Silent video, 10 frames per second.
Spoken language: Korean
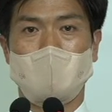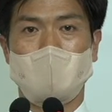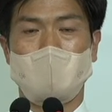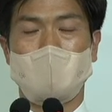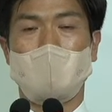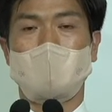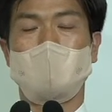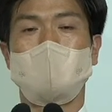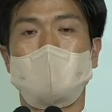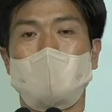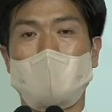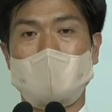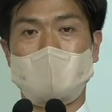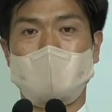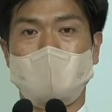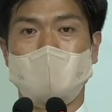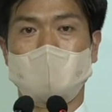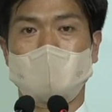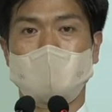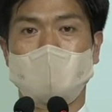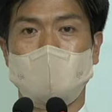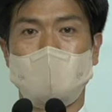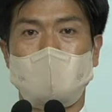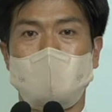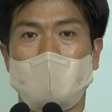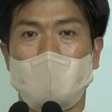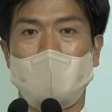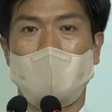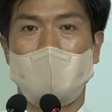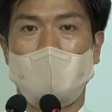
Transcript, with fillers: 그러나 근본의 말씀은 무엇입니까?